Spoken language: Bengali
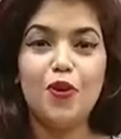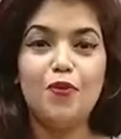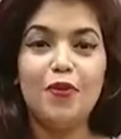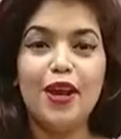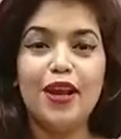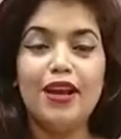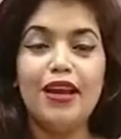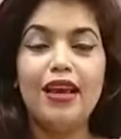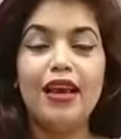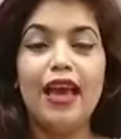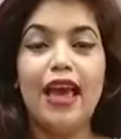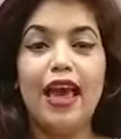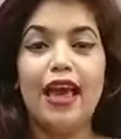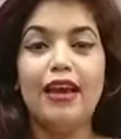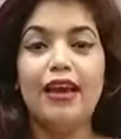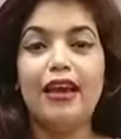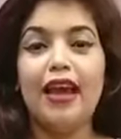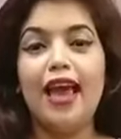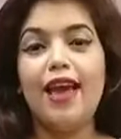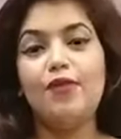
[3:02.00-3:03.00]
করবেন
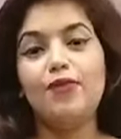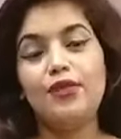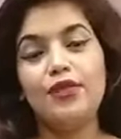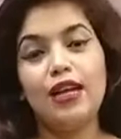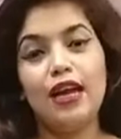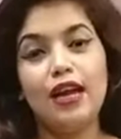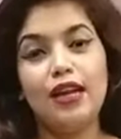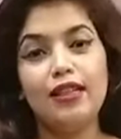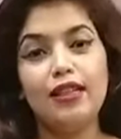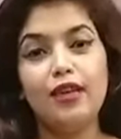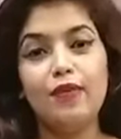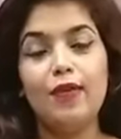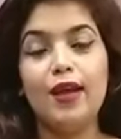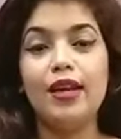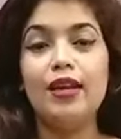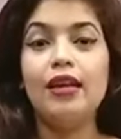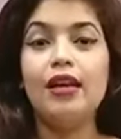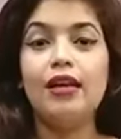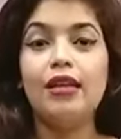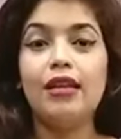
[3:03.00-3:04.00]
অ্যান্ড লাইভ শেয়ার দিবেন